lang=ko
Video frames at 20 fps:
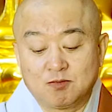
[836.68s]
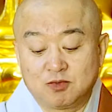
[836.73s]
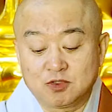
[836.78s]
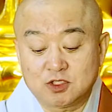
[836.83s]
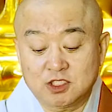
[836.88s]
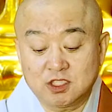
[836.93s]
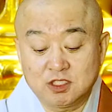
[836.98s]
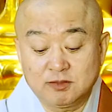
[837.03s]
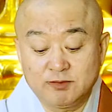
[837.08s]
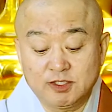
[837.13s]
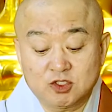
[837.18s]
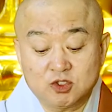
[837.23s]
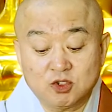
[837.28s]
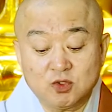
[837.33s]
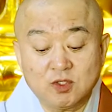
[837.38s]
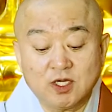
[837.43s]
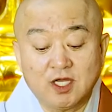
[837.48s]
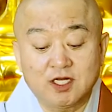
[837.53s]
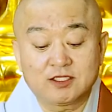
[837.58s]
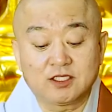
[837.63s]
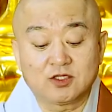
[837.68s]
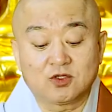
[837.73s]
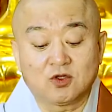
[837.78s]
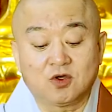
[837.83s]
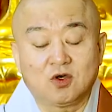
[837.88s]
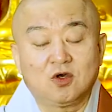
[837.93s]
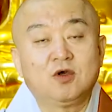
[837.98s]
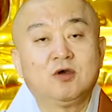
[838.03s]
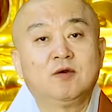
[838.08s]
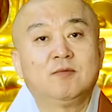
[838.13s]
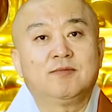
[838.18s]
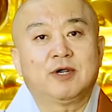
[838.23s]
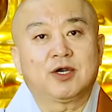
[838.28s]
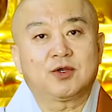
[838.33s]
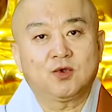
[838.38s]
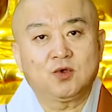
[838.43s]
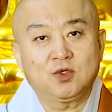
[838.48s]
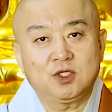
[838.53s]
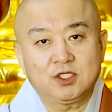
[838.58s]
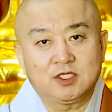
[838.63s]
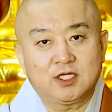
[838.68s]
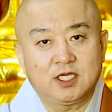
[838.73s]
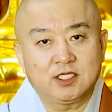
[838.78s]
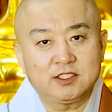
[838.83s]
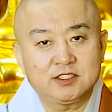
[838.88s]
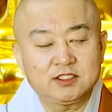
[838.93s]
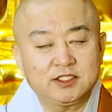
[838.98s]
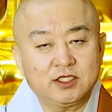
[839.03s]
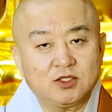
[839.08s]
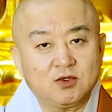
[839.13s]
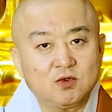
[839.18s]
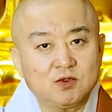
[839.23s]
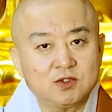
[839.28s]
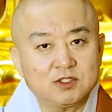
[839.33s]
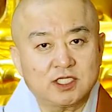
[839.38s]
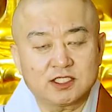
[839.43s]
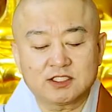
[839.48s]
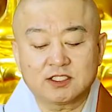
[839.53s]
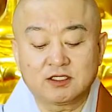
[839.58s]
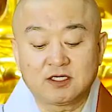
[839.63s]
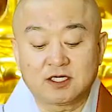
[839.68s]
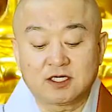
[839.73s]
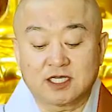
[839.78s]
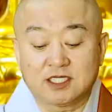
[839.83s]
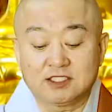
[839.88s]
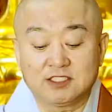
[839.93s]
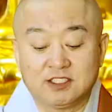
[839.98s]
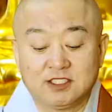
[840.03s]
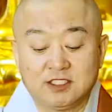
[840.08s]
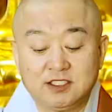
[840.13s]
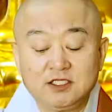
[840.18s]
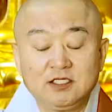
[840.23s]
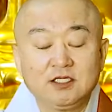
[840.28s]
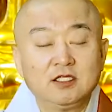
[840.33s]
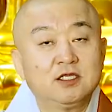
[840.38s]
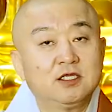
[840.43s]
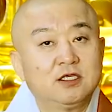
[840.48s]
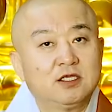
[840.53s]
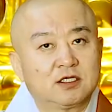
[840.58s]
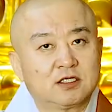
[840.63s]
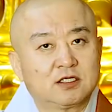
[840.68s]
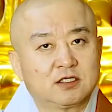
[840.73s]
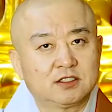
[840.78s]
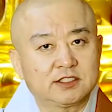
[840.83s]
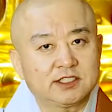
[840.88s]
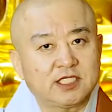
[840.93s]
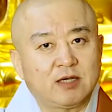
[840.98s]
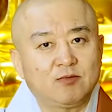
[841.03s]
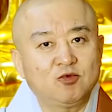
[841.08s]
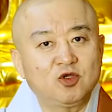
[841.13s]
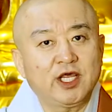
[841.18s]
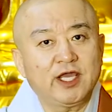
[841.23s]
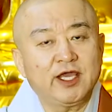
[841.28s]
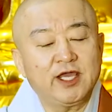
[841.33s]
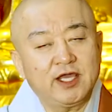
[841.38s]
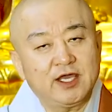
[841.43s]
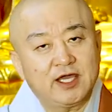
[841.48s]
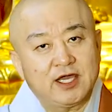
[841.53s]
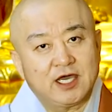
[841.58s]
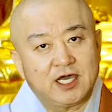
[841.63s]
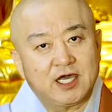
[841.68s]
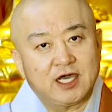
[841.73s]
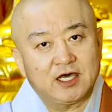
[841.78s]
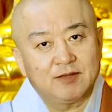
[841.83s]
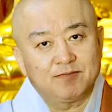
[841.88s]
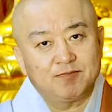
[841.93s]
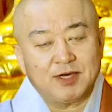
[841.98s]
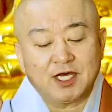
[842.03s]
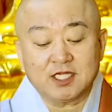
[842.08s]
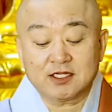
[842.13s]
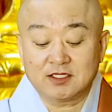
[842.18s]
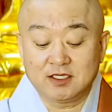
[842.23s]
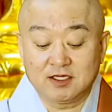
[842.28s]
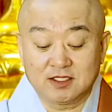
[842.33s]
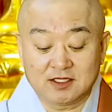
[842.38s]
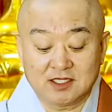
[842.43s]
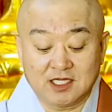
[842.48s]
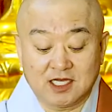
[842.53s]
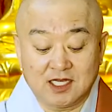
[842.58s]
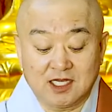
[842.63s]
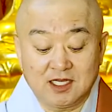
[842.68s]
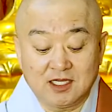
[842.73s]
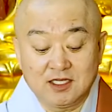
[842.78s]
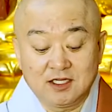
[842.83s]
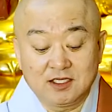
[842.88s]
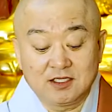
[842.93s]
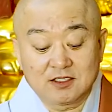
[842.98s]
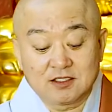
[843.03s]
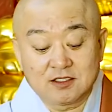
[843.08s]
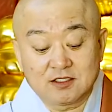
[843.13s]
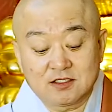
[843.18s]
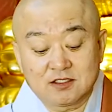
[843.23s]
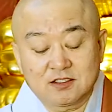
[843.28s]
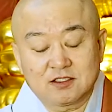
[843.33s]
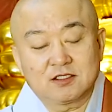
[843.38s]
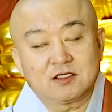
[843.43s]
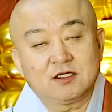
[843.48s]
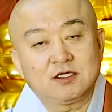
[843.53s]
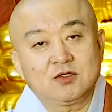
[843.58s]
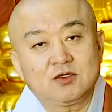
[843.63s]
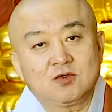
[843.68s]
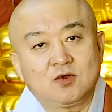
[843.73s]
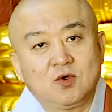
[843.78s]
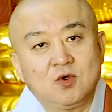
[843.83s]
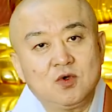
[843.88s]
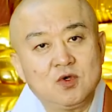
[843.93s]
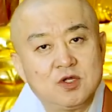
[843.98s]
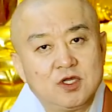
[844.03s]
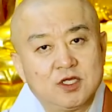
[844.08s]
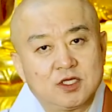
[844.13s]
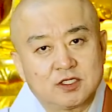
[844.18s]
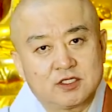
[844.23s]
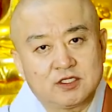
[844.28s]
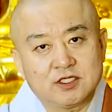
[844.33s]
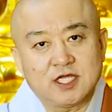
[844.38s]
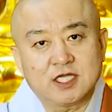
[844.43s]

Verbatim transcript: 부처님이 출가할 때도 바로 이러한 새로운 사상을 가진 그 사문의 한 파트였다. 그리고 그